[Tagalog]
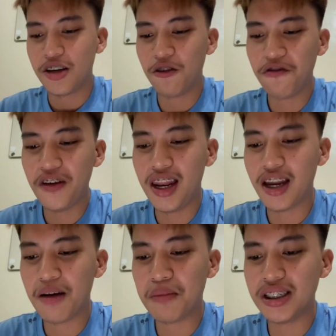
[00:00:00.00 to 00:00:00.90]
Yung
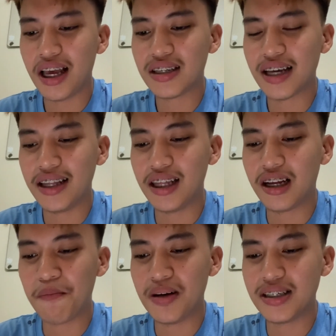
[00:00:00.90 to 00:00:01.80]
feeling na mas excited
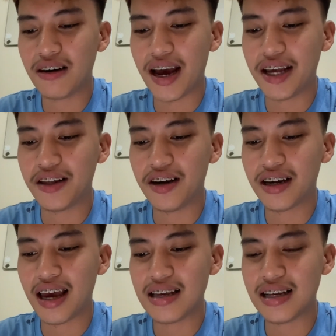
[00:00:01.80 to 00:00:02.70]
ka pa sa rider
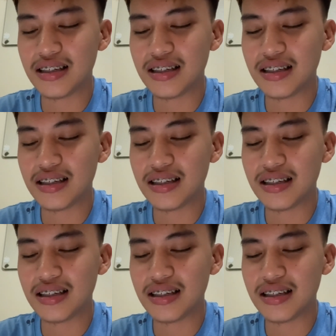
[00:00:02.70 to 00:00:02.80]
kaysa